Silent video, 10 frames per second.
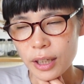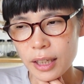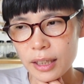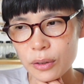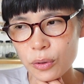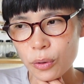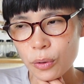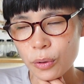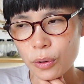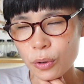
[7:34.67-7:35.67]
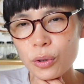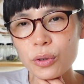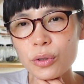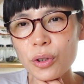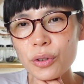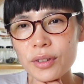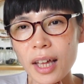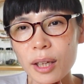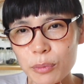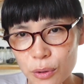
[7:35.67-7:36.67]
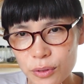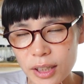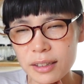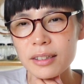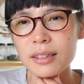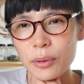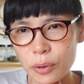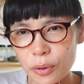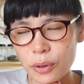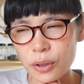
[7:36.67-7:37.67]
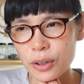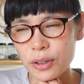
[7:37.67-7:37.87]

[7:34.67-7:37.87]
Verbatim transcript: えーと、コットンタイプなんですけど